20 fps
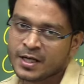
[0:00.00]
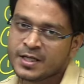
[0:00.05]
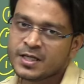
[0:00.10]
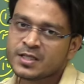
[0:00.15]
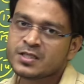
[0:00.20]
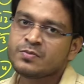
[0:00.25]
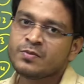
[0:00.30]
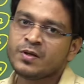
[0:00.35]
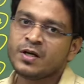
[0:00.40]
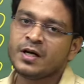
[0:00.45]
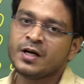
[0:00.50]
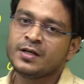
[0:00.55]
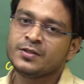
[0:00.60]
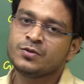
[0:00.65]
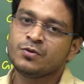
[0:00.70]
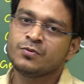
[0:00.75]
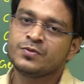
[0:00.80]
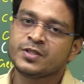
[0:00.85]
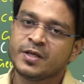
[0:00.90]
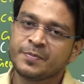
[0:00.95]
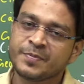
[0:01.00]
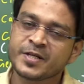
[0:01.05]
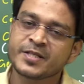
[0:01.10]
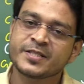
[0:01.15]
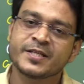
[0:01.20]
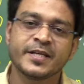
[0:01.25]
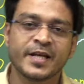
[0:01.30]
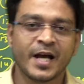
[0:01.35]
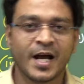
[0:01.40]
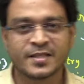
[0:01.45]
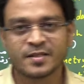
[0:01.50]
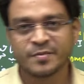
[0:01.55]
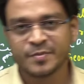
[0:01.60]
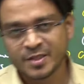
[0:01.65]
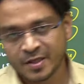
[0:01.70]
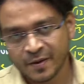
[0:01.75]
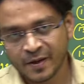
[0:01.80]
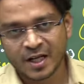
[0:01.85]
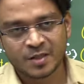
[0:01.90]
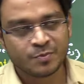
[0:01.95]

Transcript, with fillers: इस जो चैप्टर से यहाँ से भी सवाल